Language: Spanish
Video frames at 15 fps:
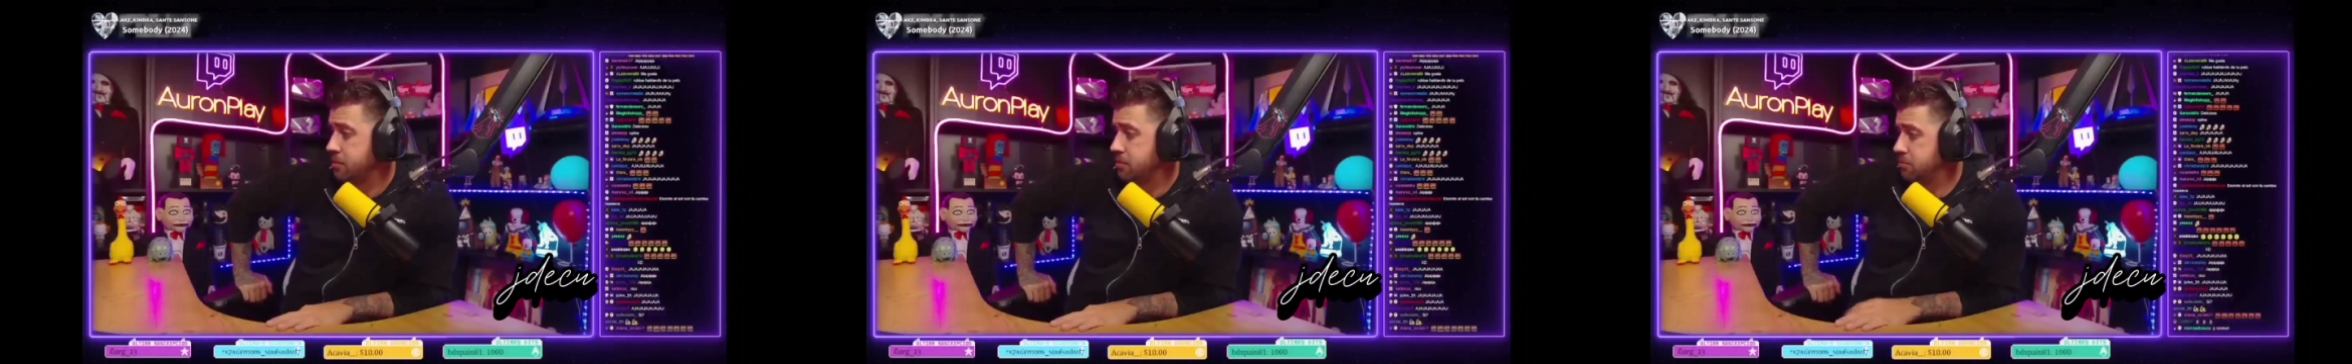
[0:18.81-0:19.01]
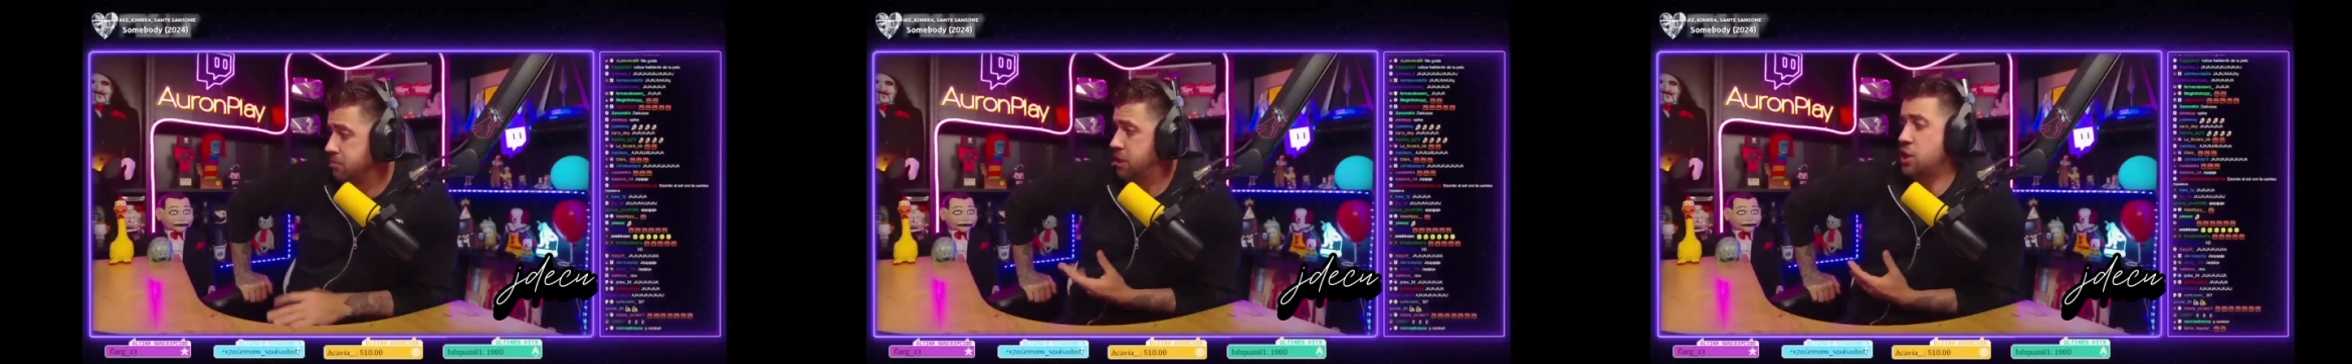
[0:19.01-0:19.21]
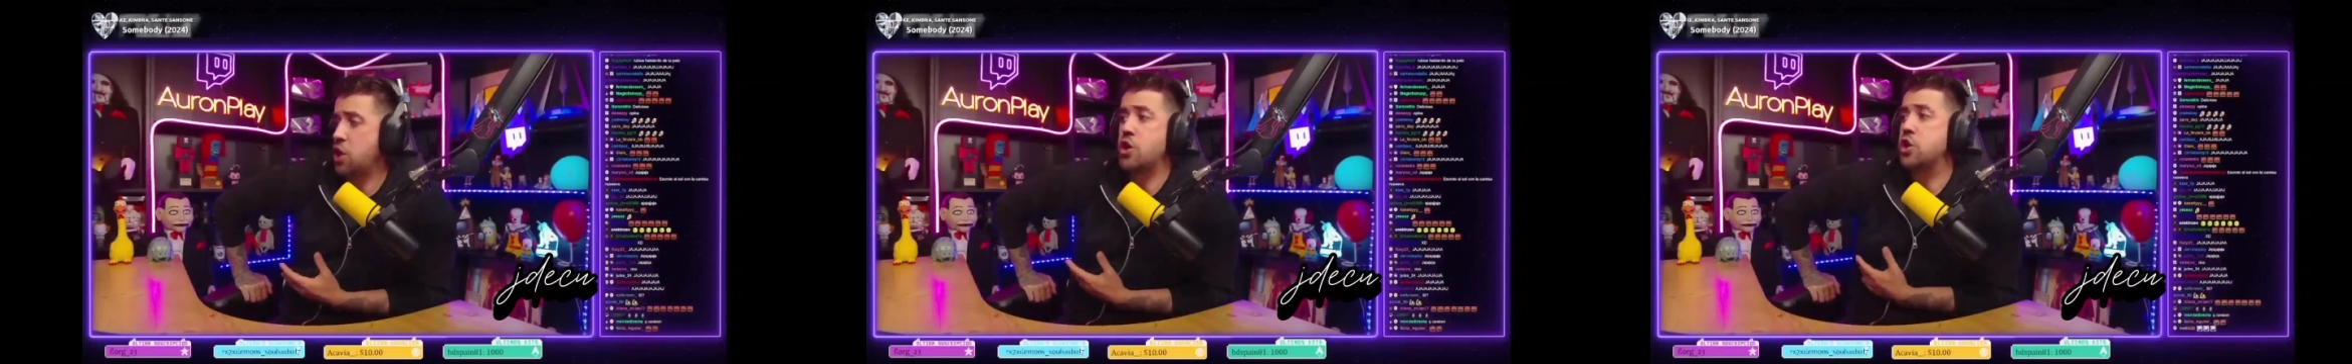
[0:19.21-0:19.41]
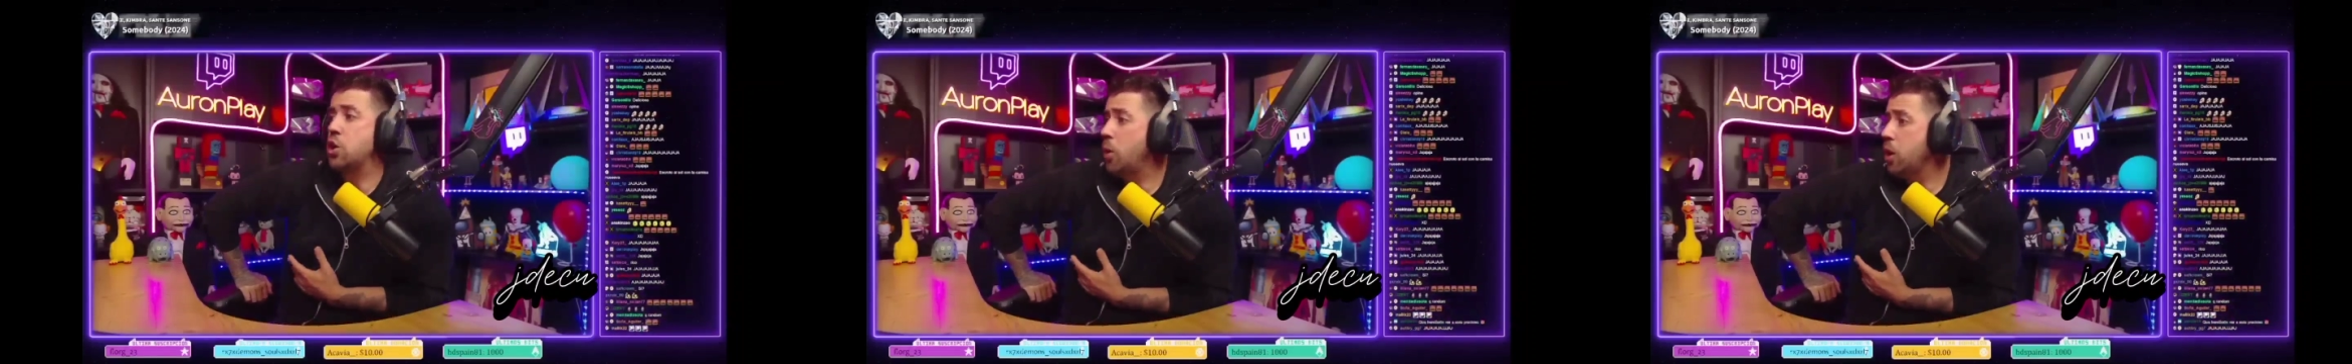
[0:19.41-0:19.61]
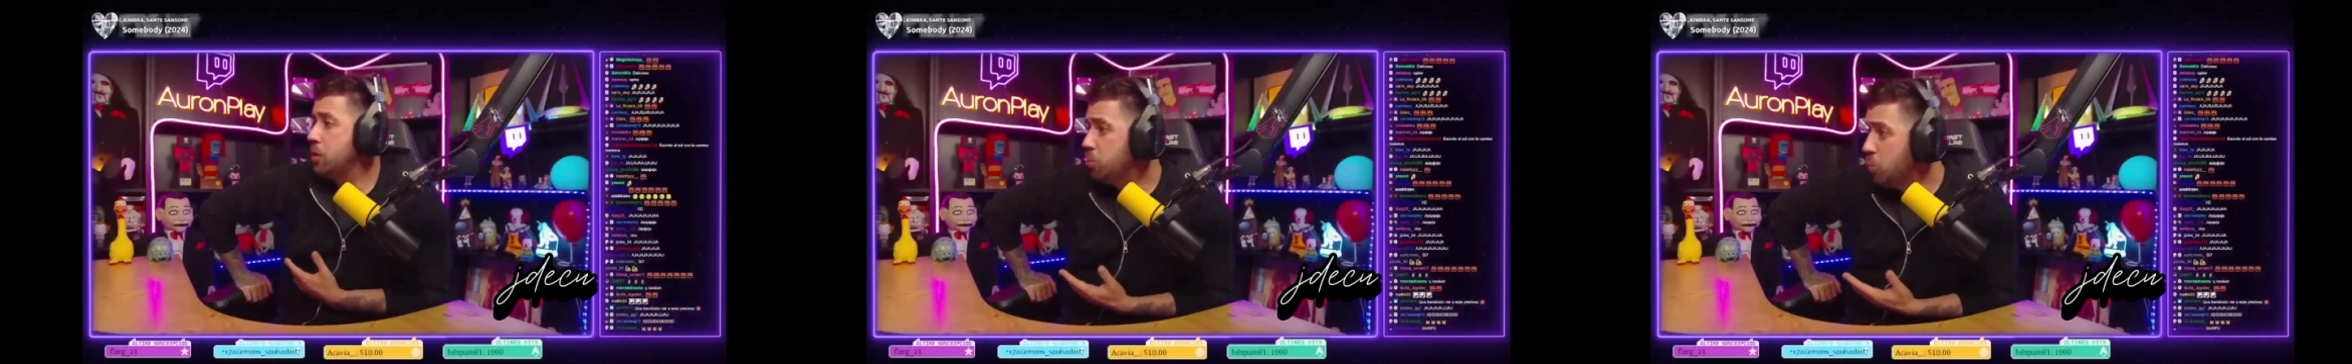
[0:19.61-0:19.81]
Si hoy no
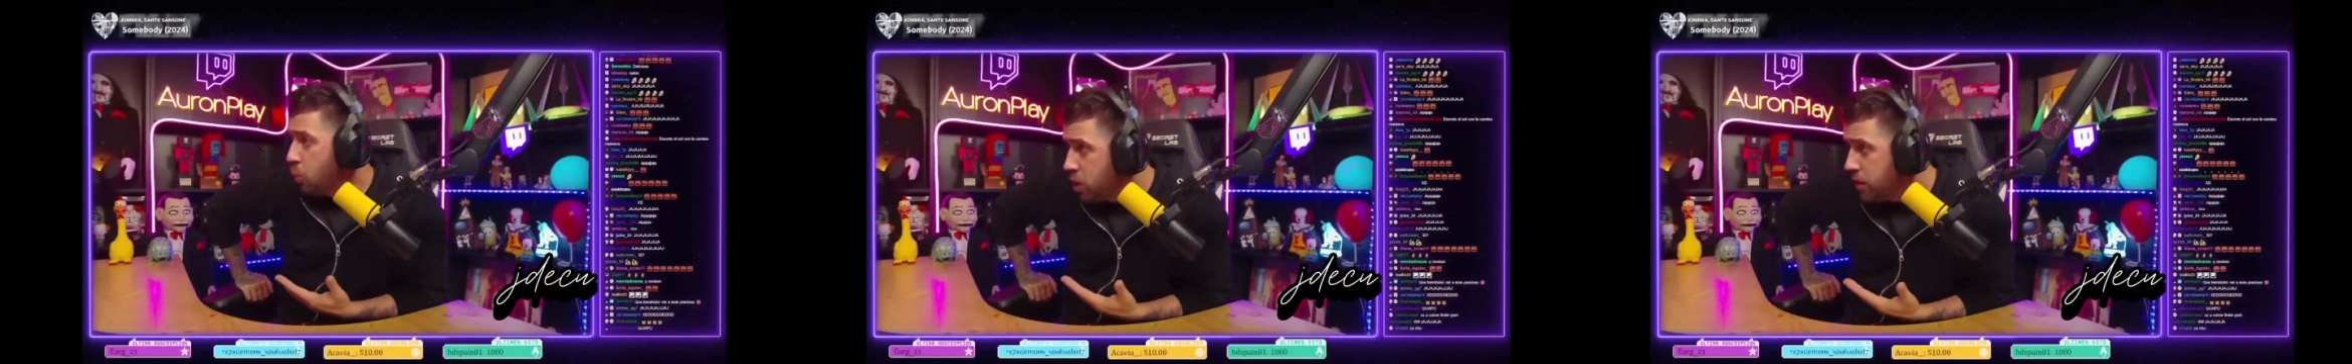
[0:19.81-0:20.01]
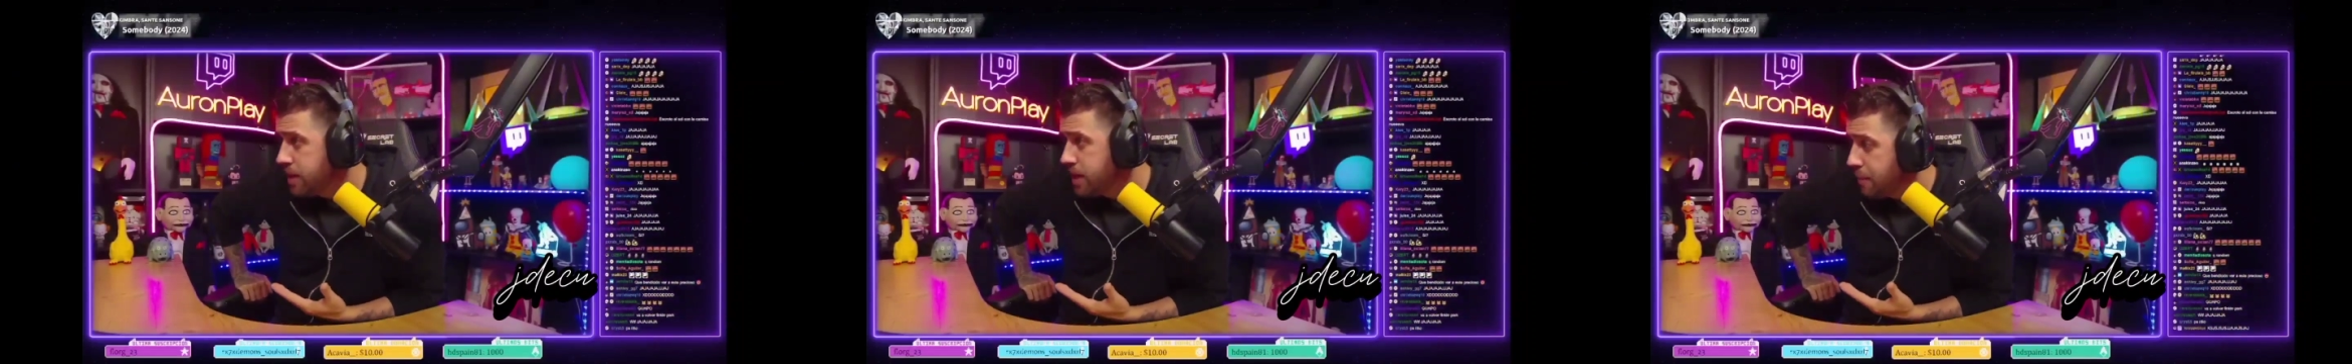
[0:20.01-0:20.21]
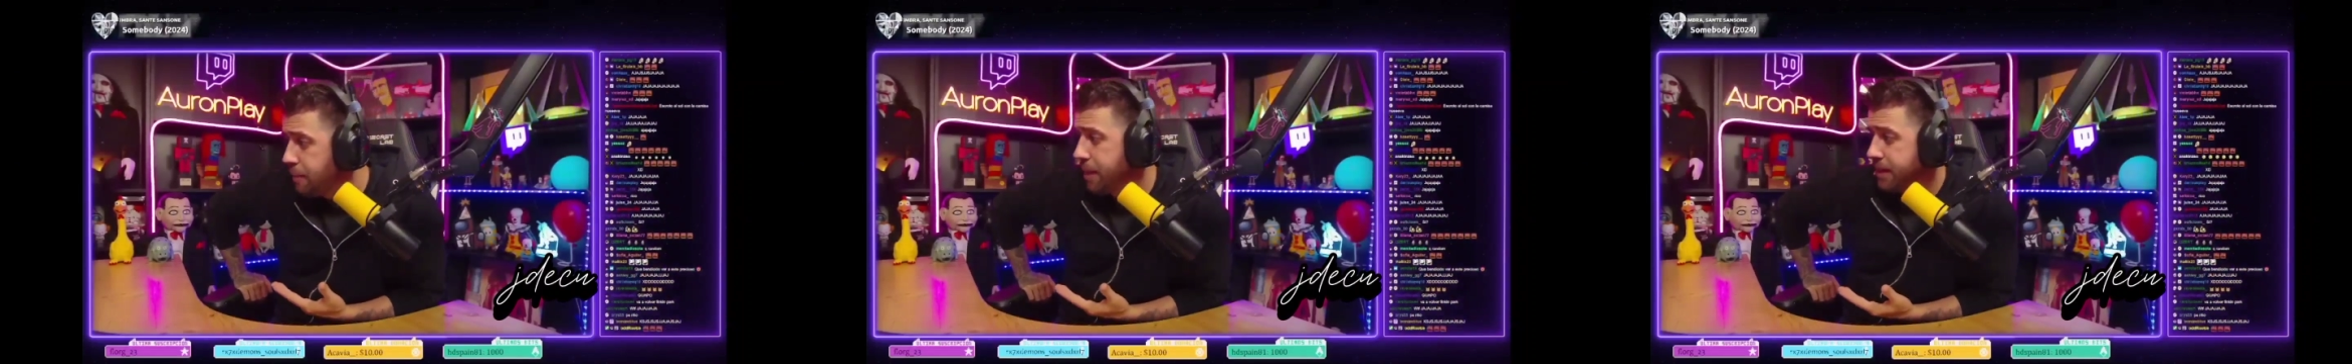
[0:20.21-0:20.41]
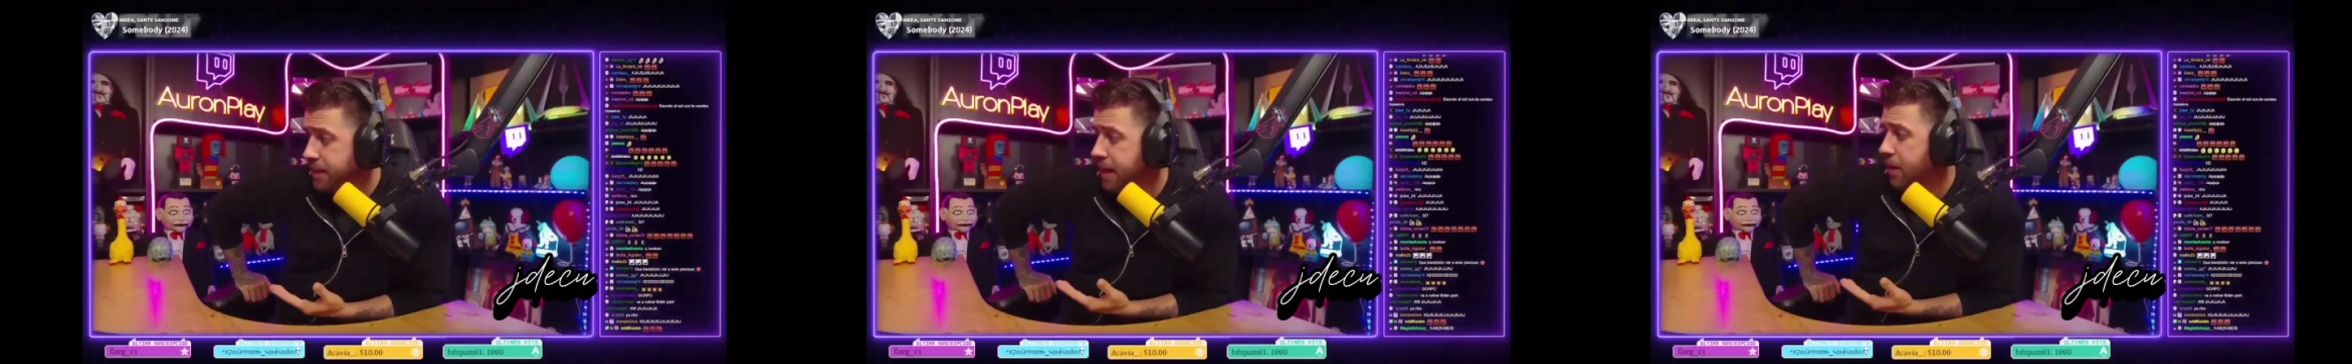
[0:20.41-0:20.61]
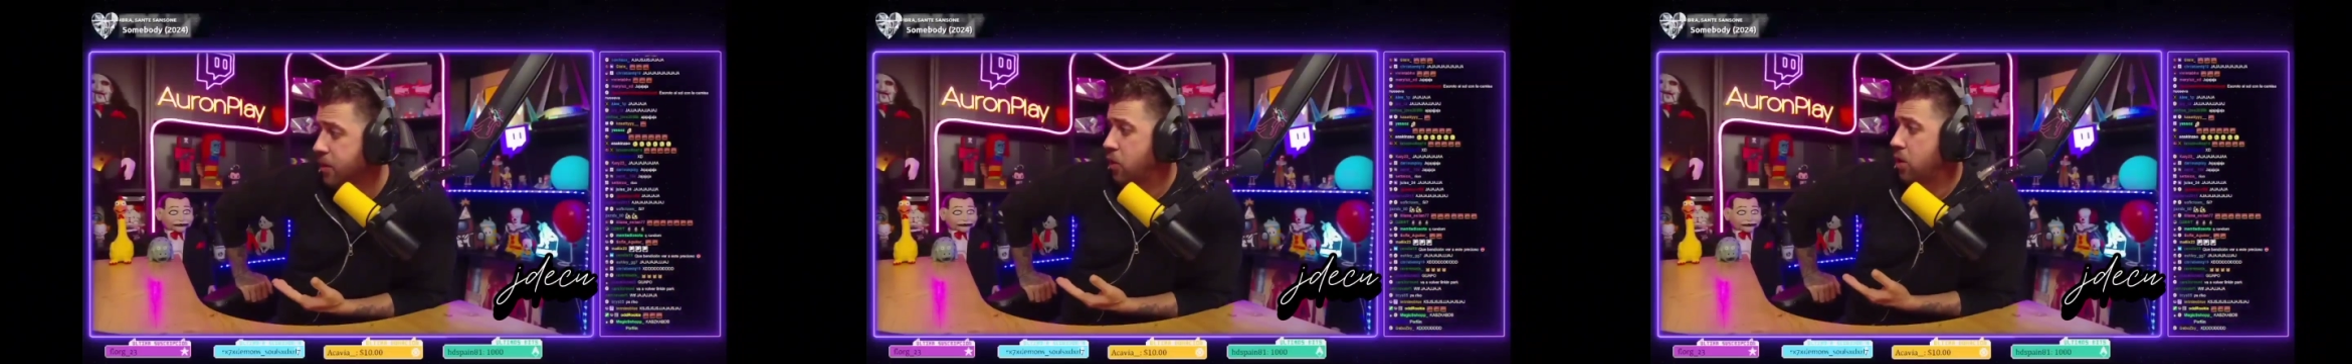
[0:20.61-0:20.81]
voy muy bien
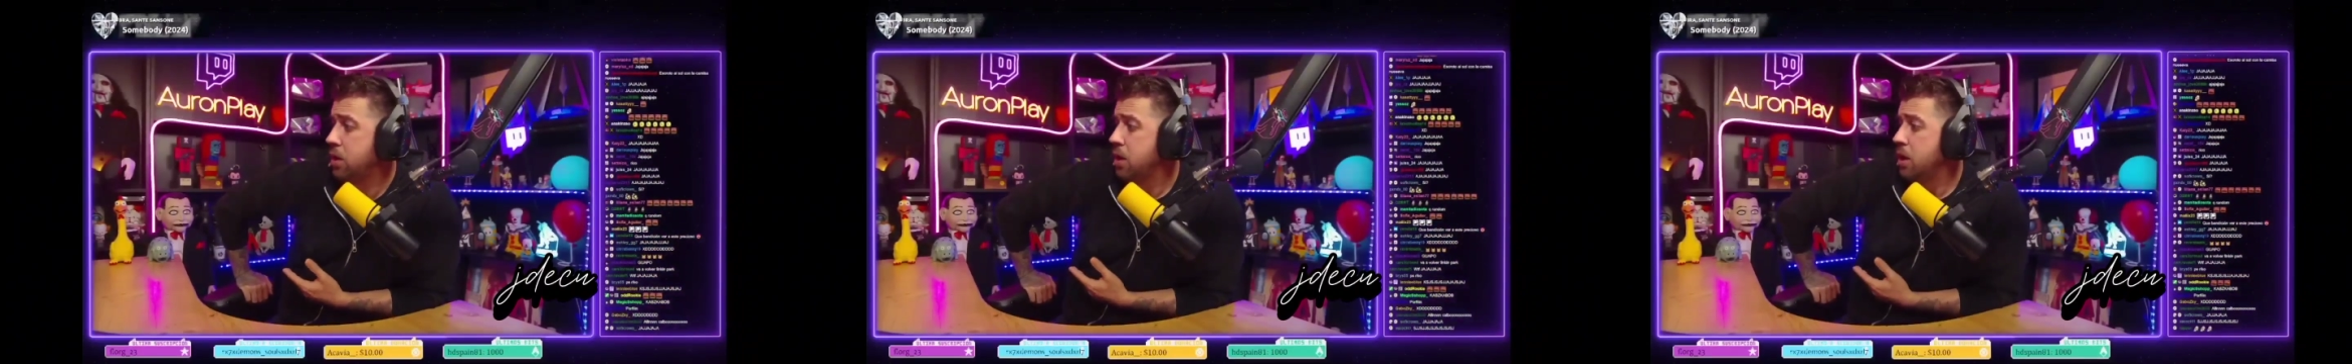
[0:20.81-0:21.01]
peinado,